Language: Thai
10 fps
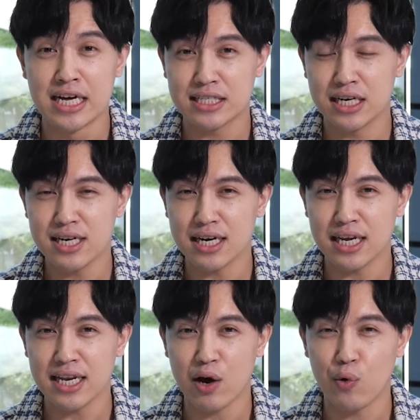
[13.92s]
ซึ่งเรื่อง
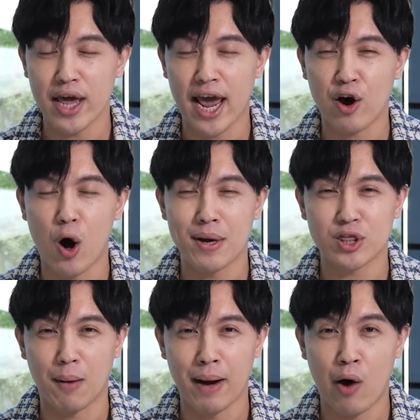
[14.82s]
นี้เนี่ยคุณเอก็ออกมา
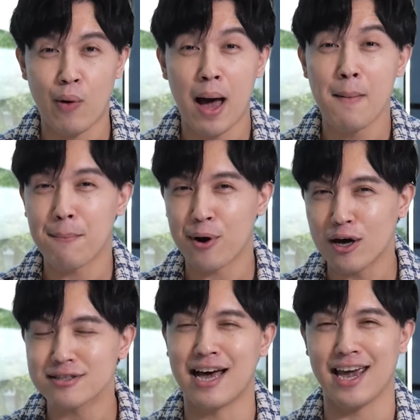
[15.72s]
ตอบแล้วว่าเพราะ
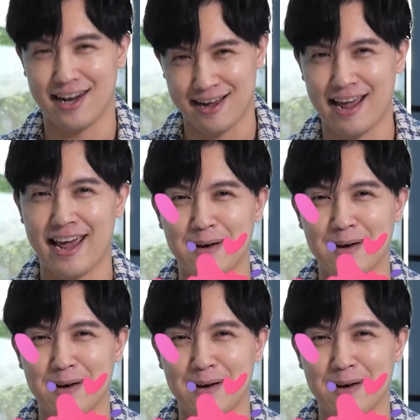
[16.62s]
สาเหตุอะไรค